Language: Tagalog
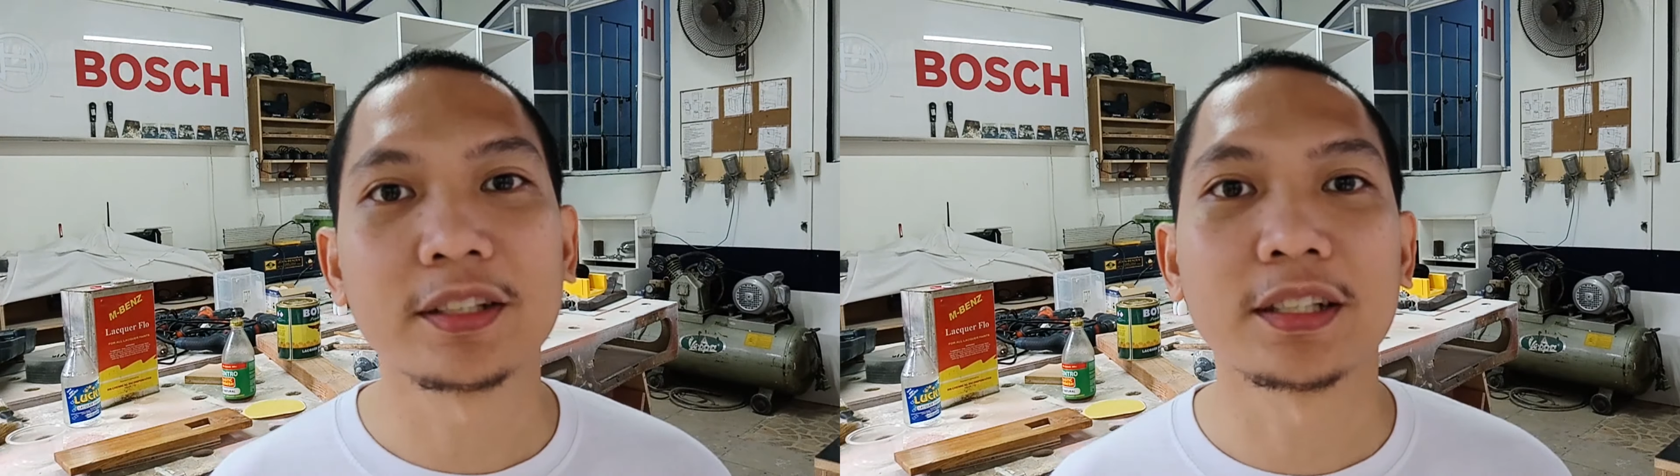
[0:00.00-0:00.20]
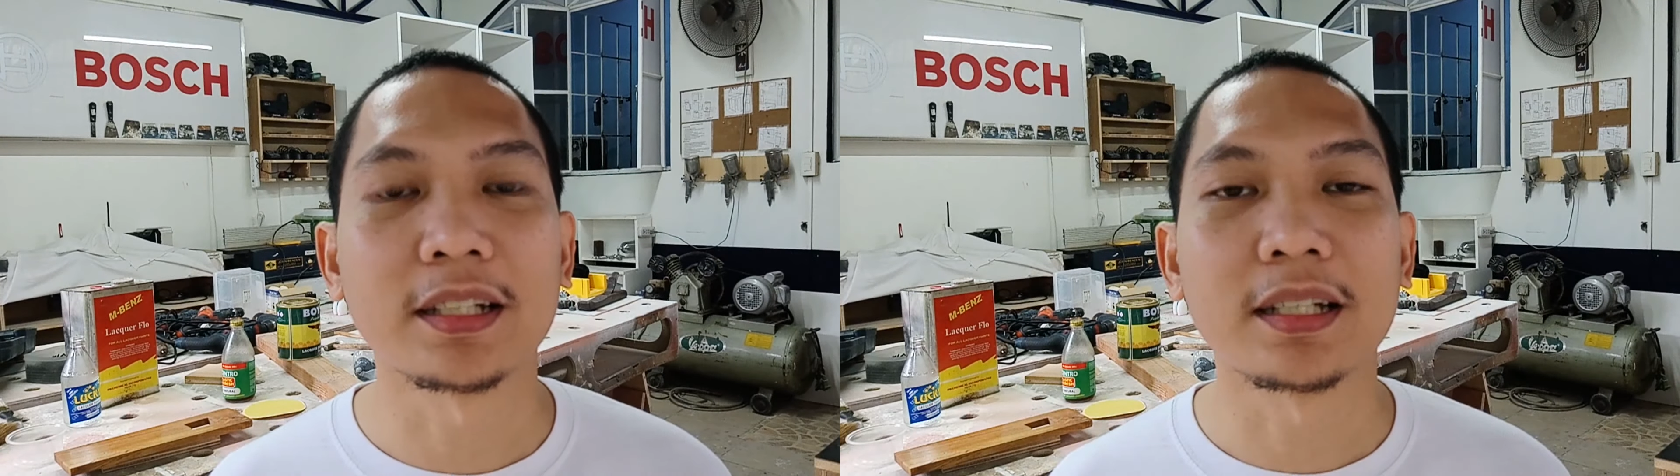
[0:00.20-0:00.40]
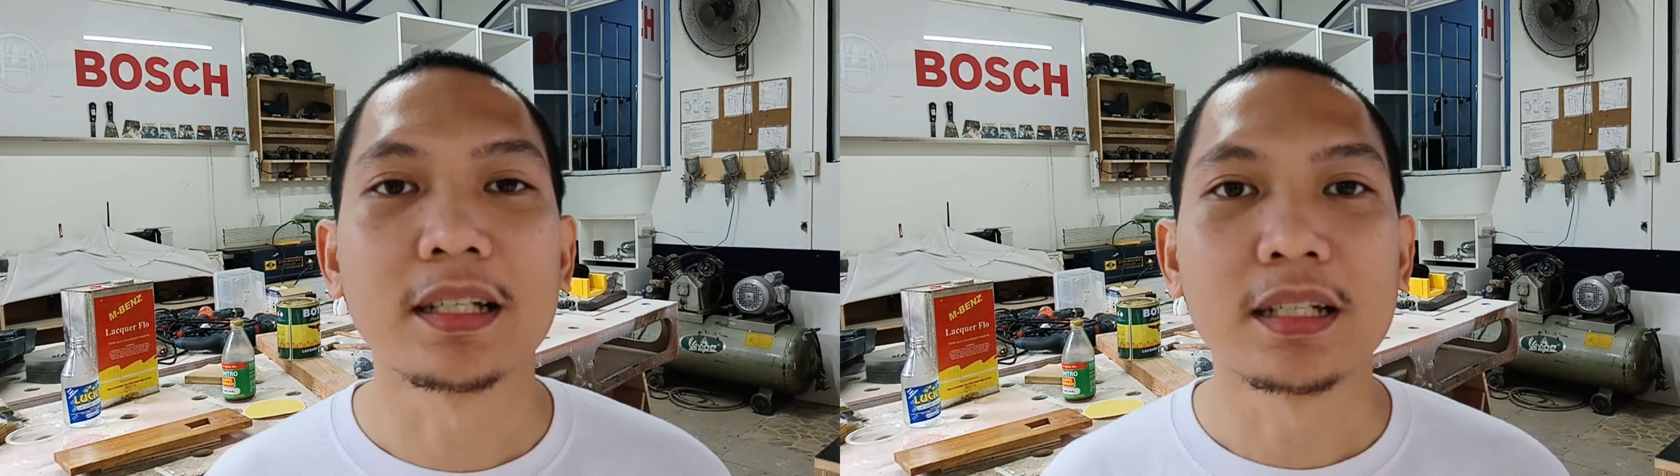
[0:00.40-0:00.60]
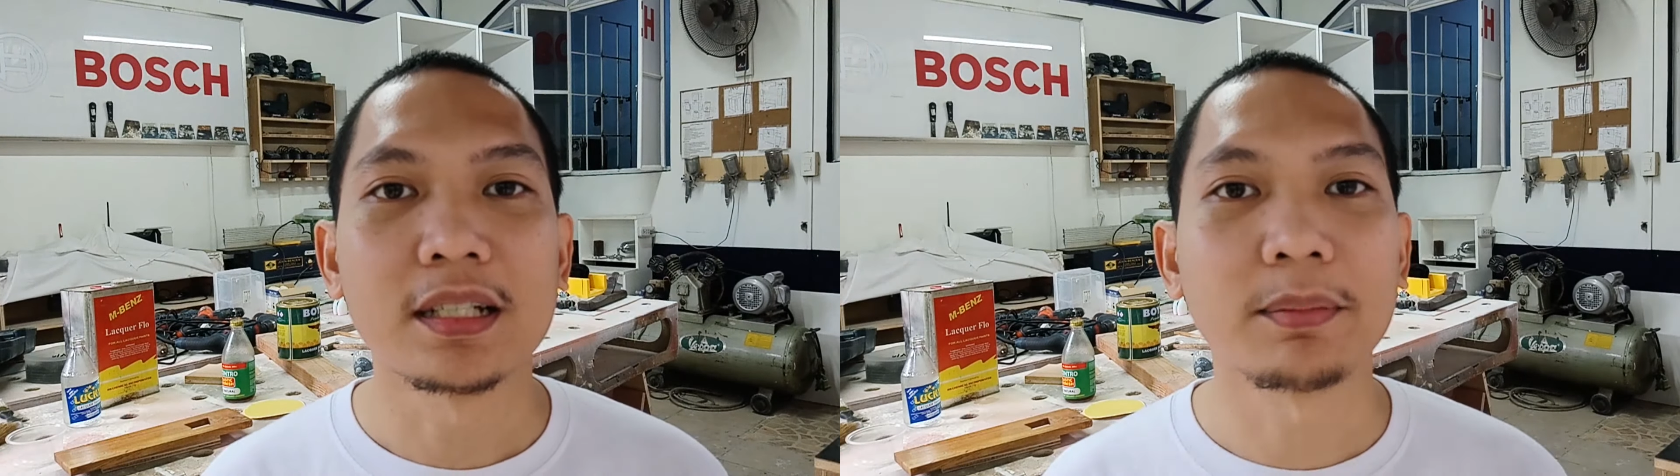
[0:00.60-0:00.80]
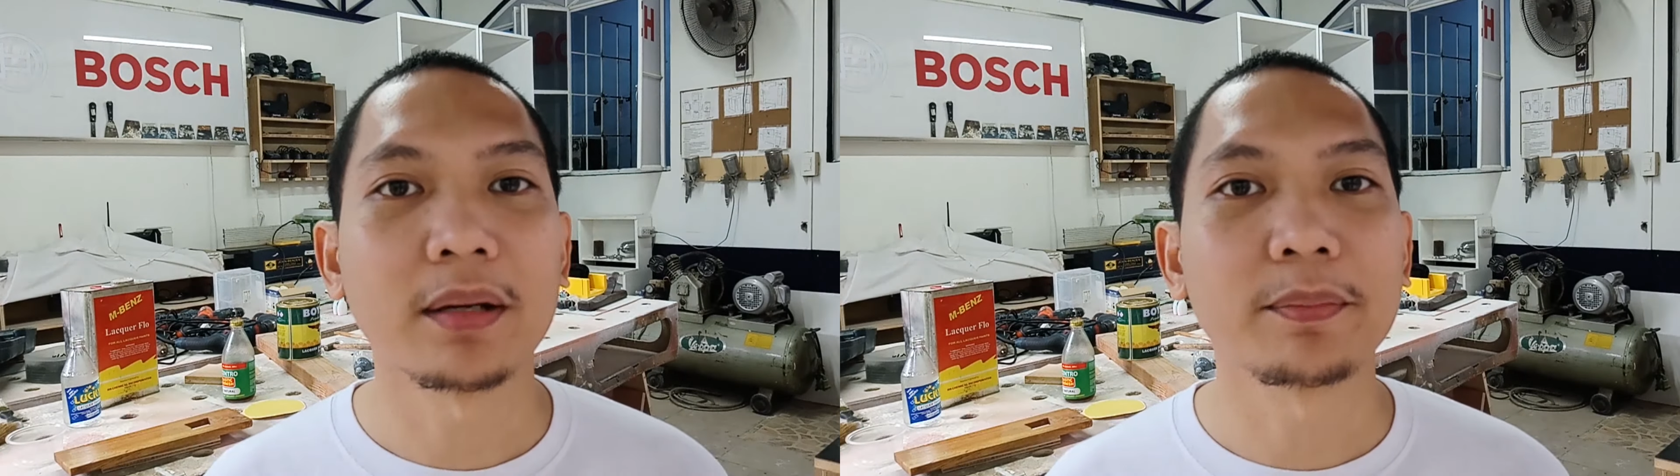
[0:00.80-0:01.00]
siya
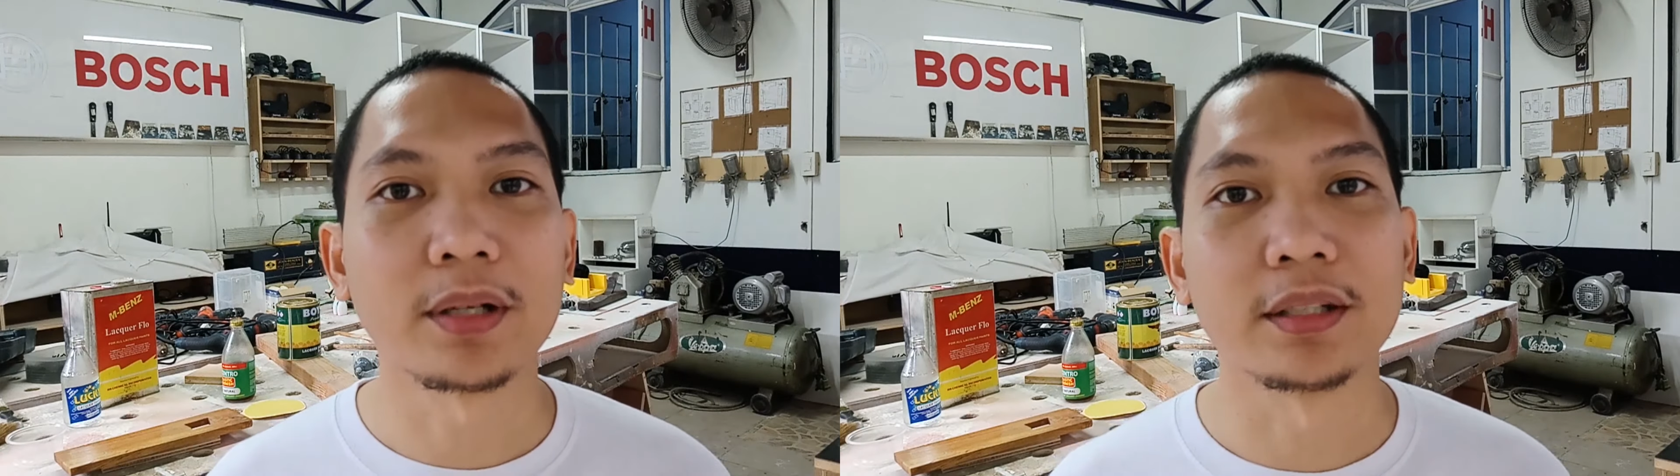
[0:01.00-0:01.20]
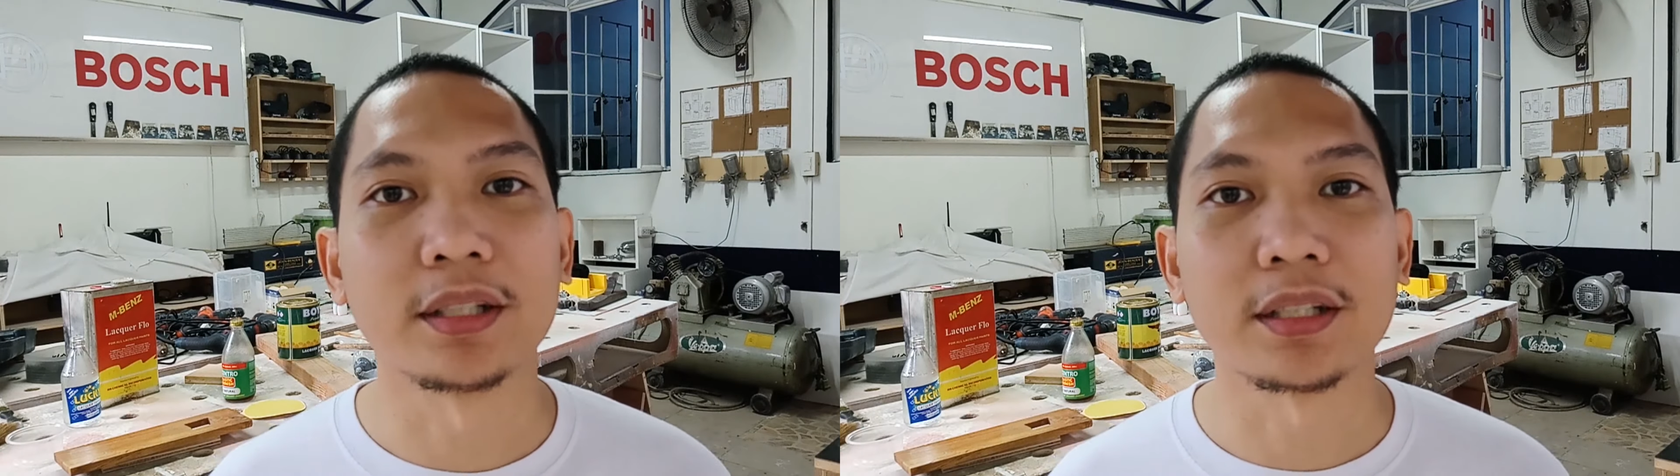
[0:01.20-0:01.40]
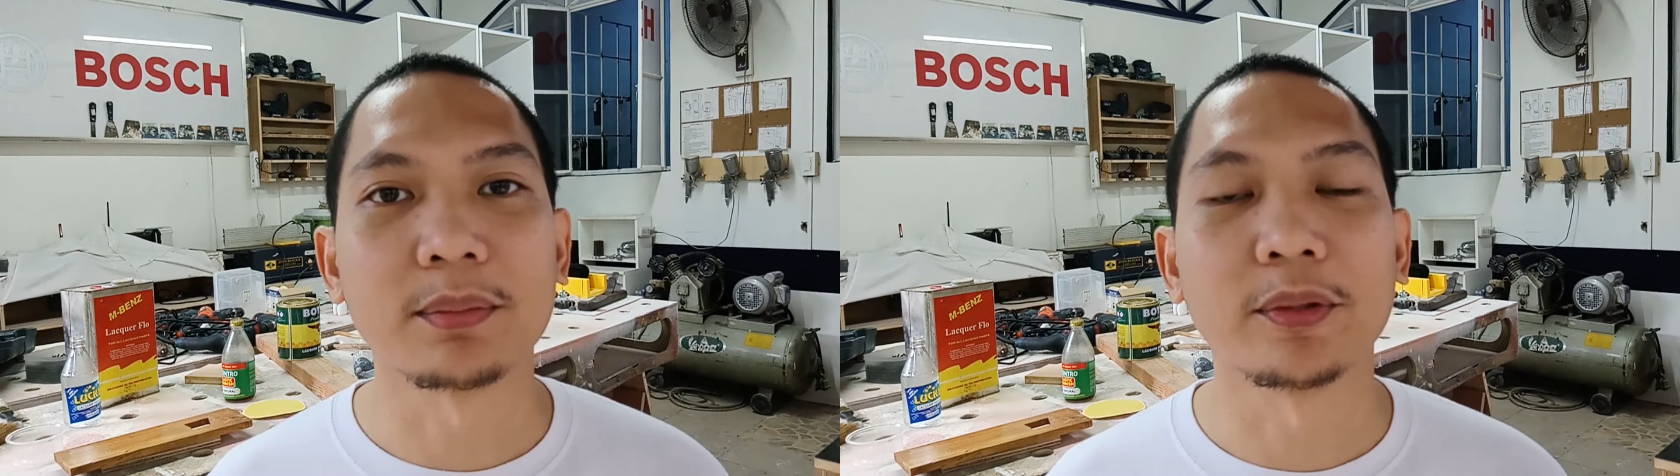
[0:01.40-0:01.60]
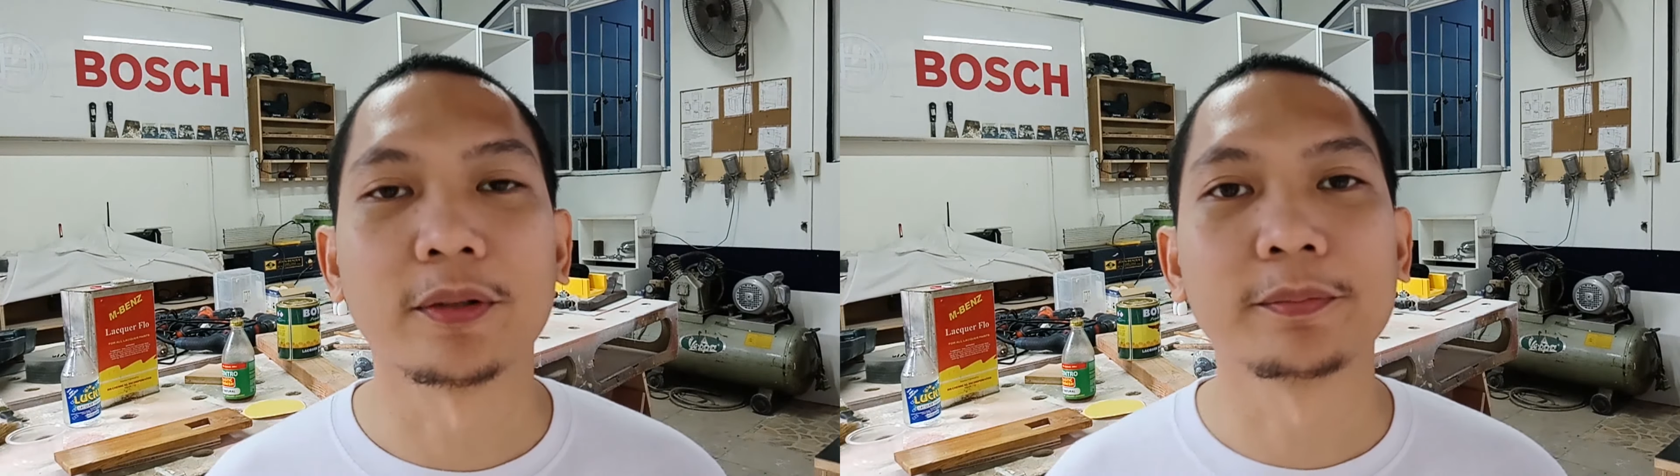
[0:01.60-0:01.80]
sa mga projects mo.